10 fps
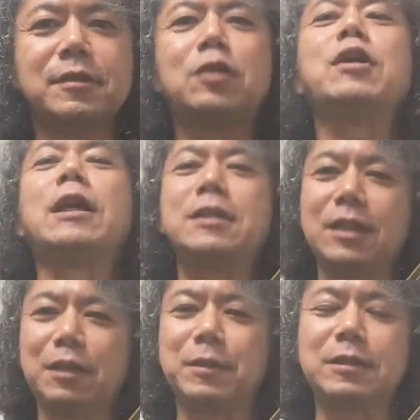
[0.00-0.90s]
という感じ
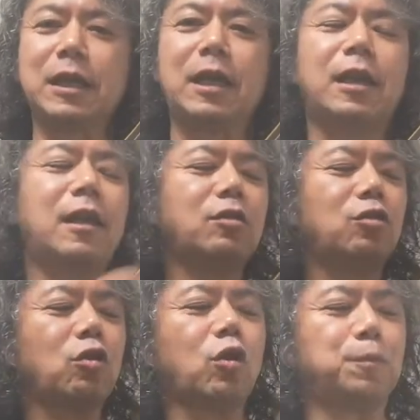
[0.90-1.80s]
になります。えー、っ
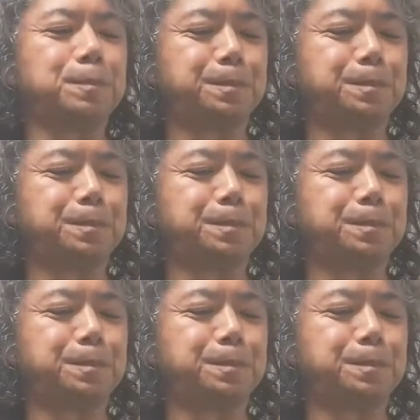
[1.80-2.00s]
と、